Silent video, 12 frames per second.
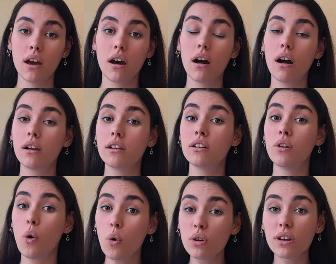Ağırlığı
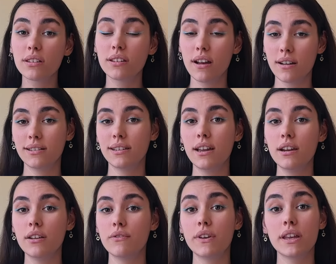10 kat artar
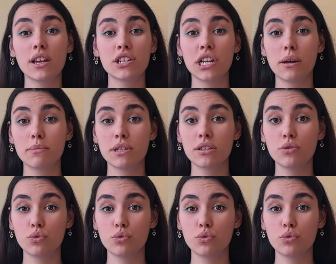ve yaşlanması